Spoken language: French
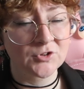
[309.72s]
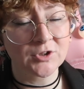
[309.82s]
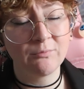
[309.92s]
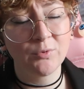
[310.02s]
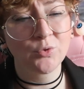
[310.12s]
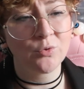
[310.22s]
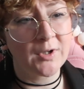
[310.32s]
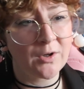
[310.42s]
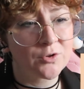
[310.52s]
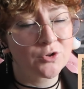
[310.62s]
J'aime beaucoup
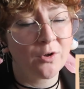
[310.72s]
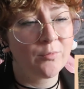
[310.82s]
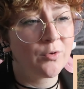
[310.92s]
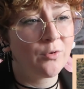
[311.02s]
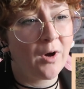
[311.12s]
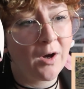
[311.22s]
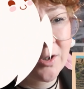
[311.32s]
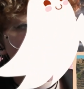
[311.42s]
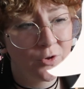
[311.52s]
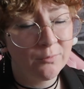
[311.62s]
qu'elle ressemble à
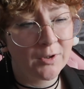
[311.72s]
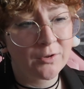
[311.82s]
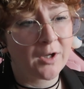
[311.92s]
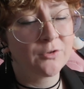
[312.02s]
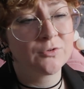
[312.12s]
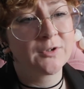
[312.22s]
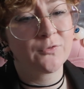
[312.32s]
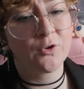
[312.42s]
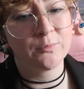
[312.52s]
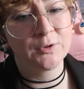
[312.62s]
un homme, à une radio
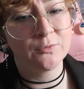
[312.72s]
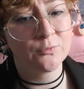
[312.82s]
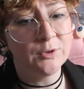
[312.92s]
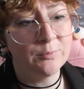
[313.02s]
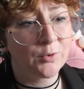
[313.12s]
déformée. Oui,